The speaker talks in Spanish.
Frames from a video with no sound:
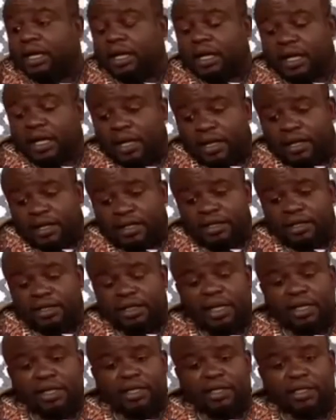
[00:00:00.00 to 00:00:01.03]
En,
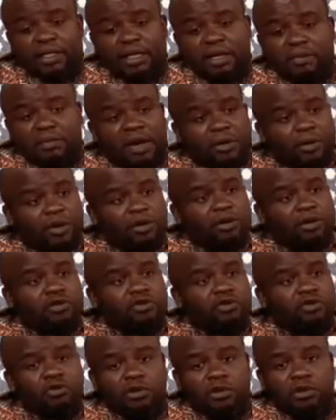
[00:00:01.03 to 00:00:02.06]
en, en
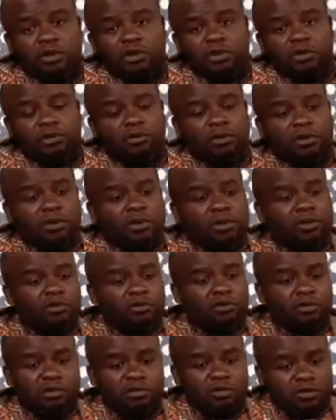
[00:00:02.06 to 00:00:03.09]
Marruecos hubo, hubo,
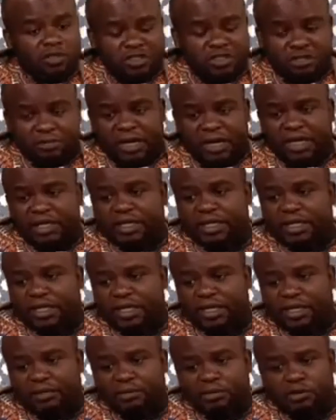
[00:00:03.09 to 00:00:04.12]
hubo muchísima,
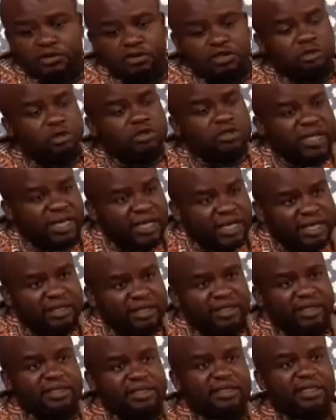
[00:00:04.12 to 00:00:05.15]
eh, muchísimos
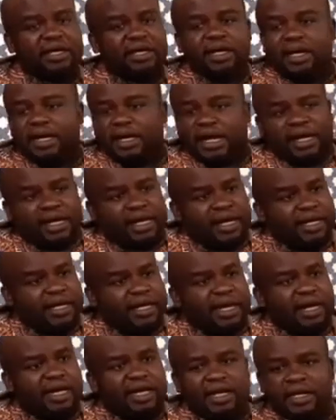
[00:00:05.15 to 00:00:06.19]
dirigentes en
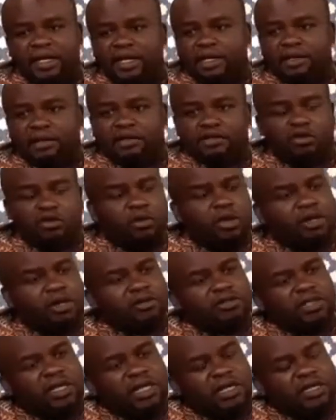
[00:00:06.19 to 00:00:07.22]
Argelia, eh, los
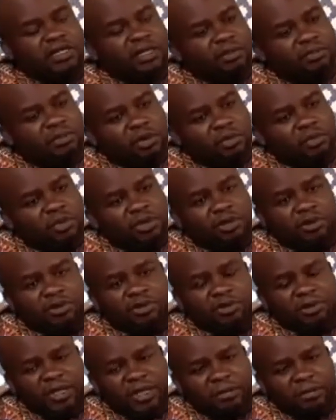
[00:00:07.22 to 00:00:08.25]
gobiernos del
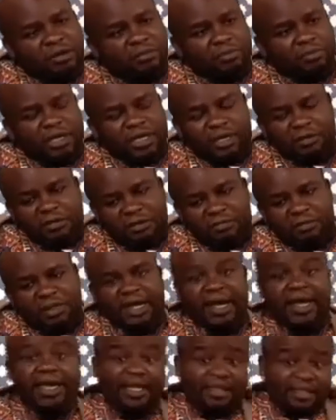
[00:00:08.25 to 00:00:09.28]
propio eh, Ben, ben
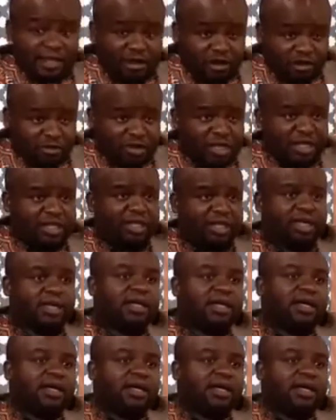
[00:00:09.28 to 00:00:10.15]
Belay anteriormente,